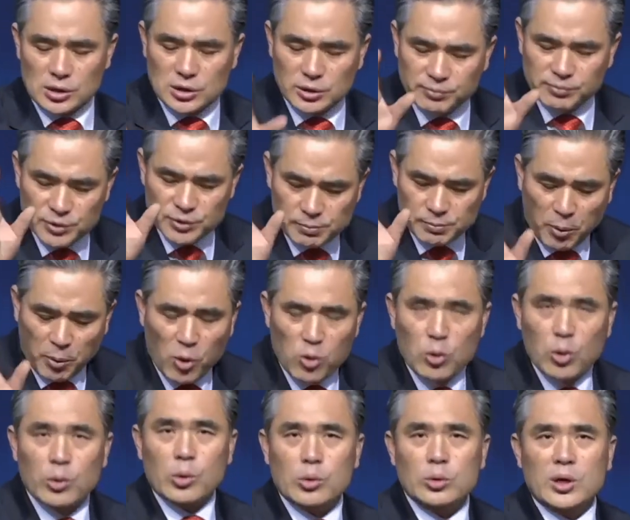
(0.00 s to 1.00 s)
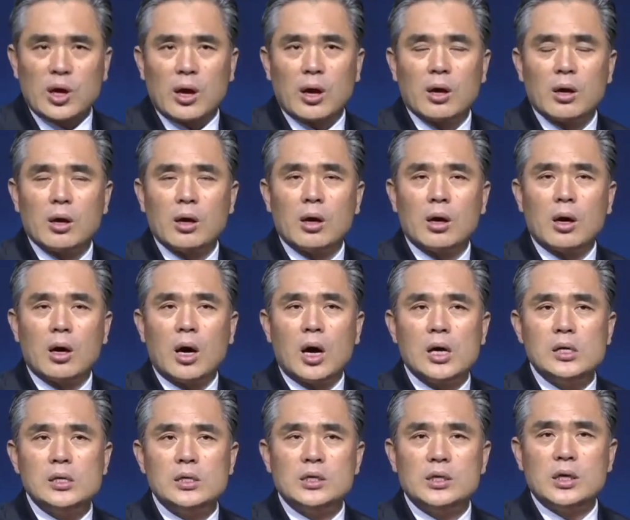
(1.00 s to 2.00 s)
그분을 번거롭게
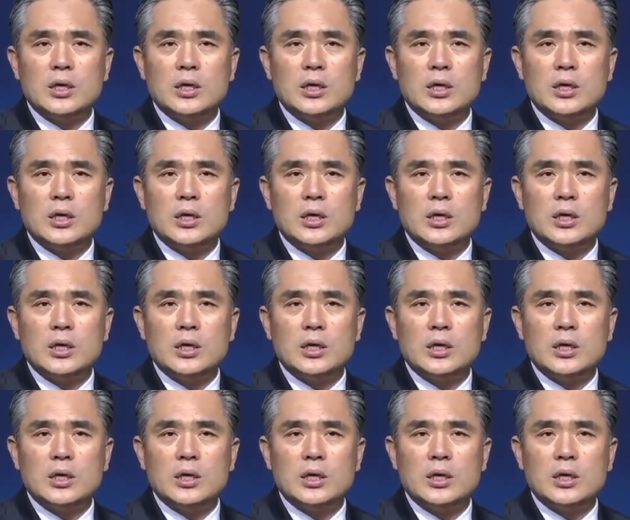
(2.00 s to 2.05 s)
할